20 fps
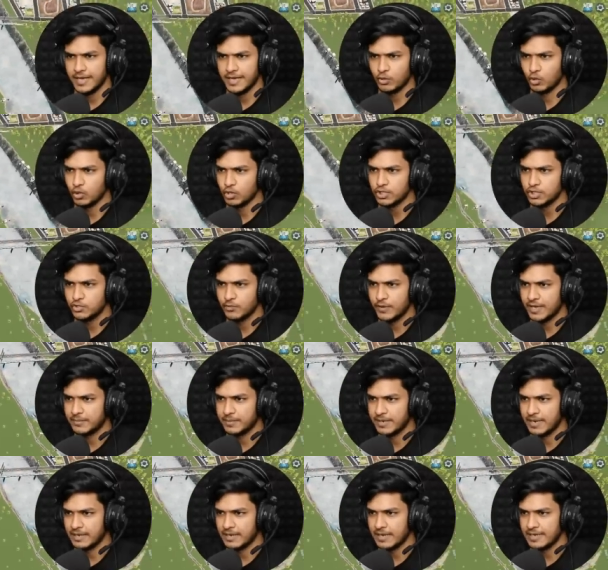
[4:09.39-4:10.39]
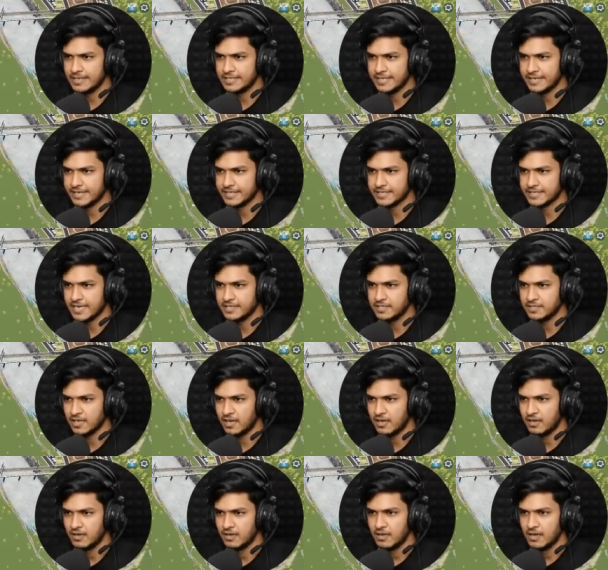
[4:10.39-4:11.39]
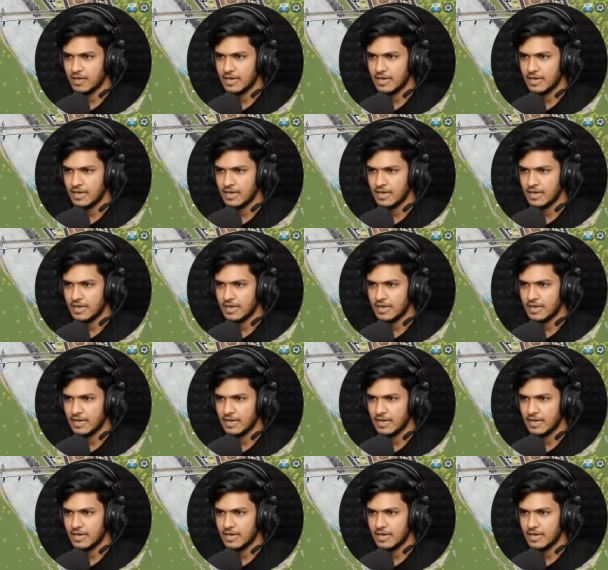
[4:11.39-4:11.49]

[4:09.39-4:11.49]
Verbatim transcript: एक और स्क्वेयर बनेगा इसी के साइज़ का